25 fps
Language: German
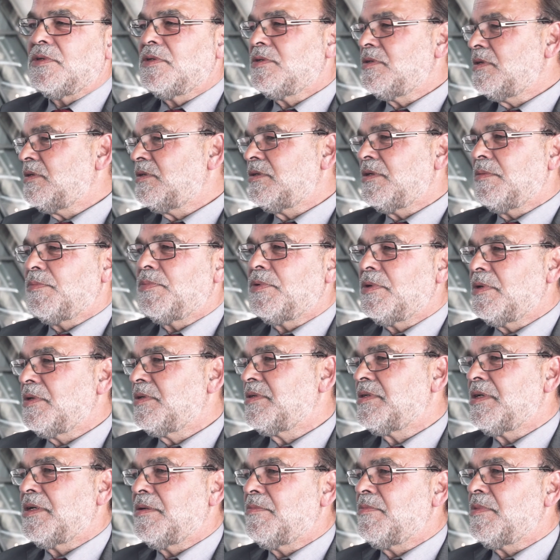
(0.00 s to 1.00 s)
Es ist die
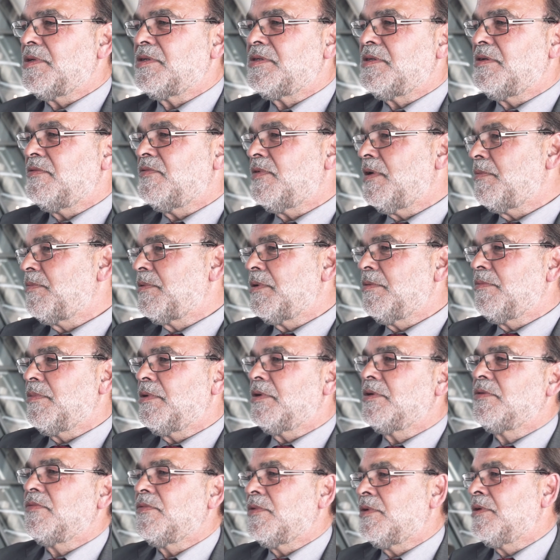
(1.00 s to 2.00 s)
Polizei massiv
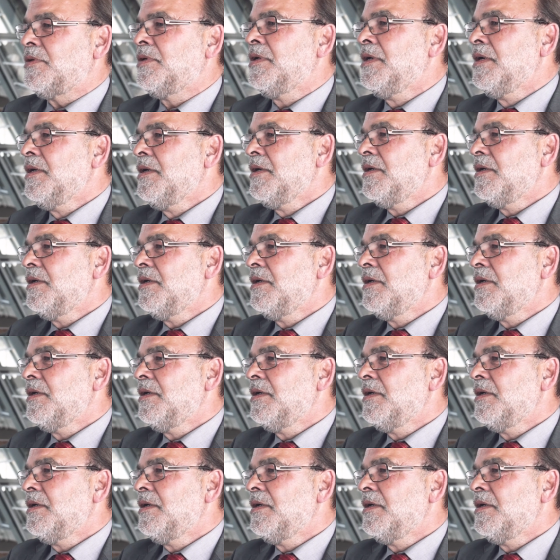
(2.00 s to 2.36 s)
abgebaut worden.